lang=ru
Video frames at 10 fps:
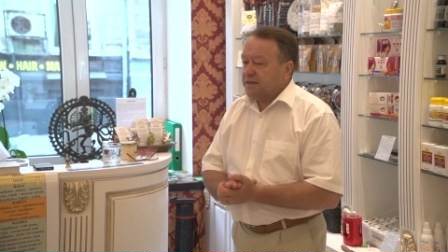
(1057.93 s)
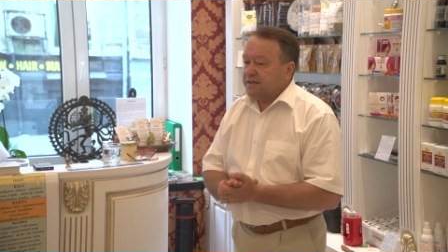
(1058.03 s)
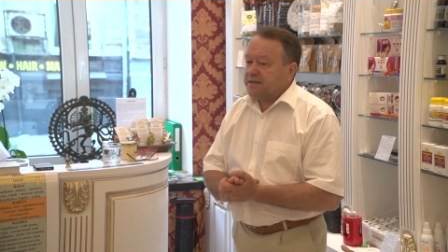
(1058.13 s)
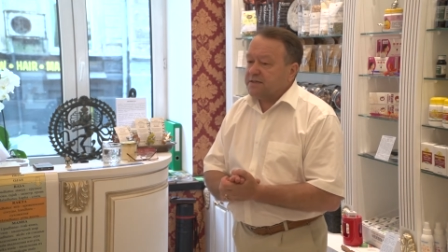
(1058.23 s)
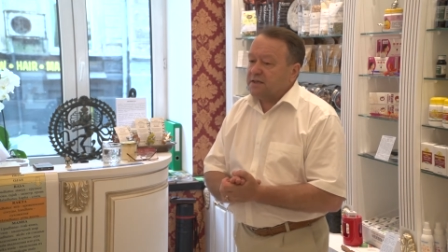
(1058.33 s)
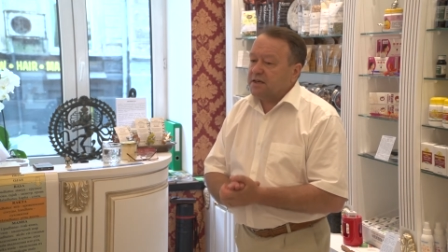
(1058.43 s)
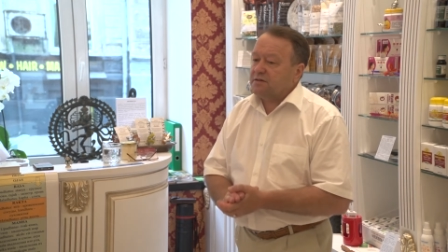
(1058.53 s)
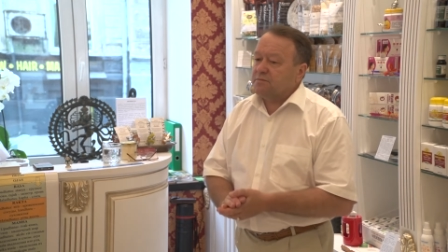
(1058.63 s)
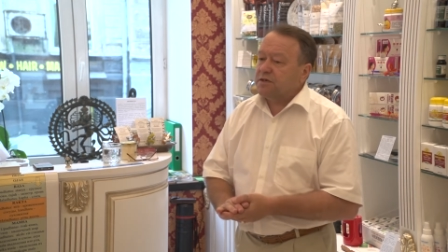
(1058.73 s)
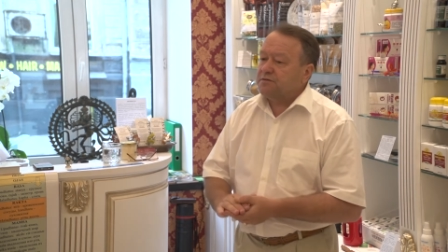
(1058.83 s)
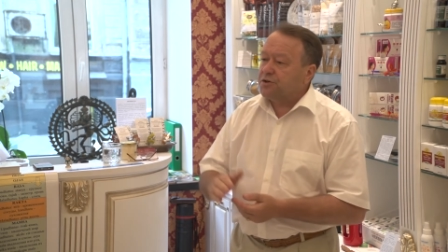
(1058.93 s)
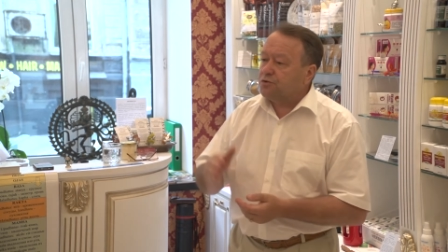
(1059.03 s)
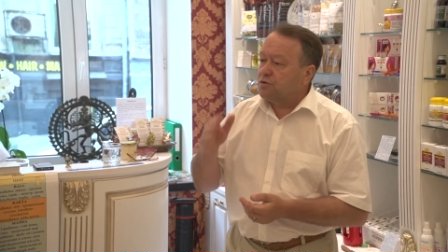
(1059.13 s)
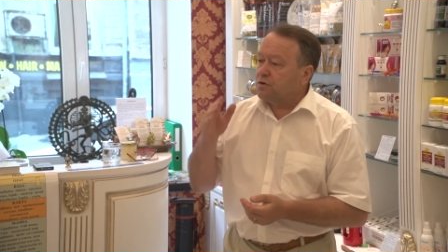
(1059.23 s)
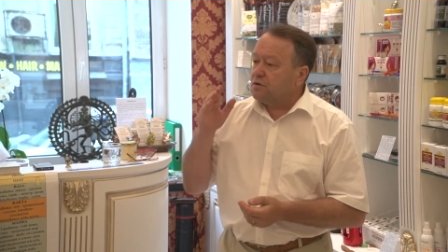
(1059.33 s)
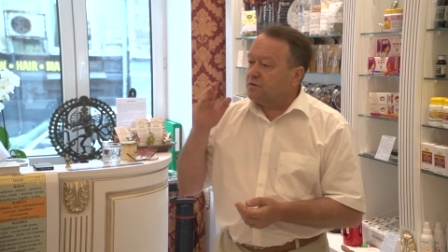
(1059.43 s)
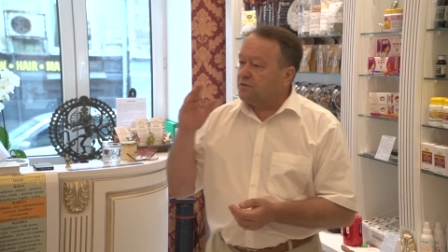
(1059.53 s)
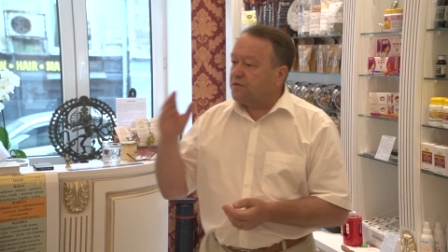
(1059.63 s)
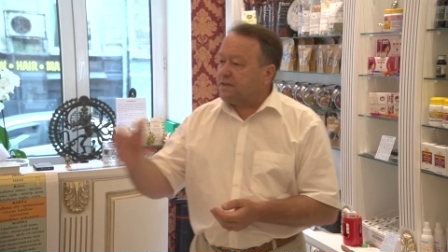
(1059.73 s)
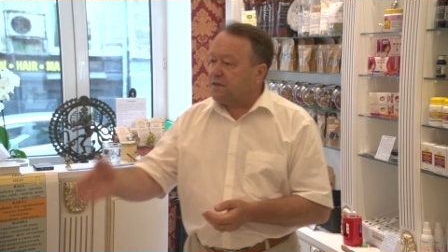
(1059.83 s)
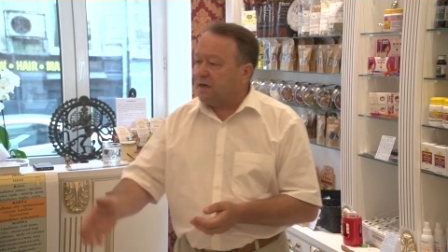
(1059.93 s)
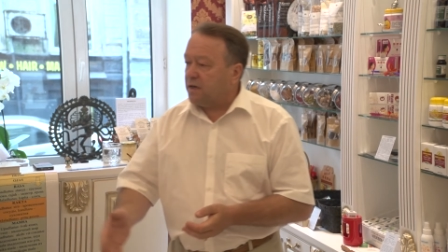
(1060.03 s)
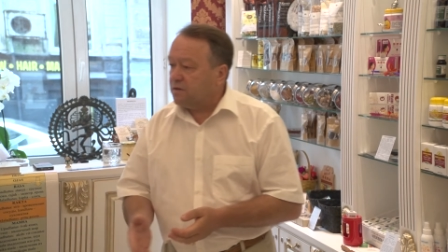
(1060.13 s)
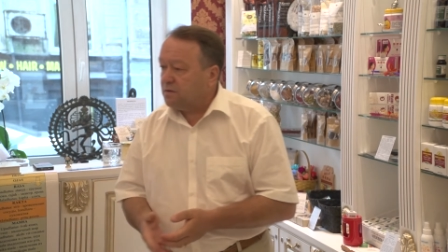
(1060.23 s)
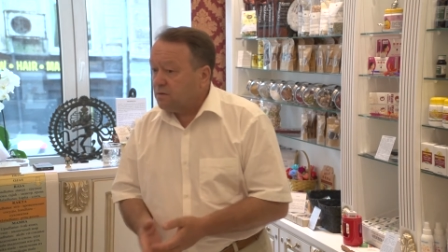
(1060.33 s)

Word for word: Если я вам говорю «вода»,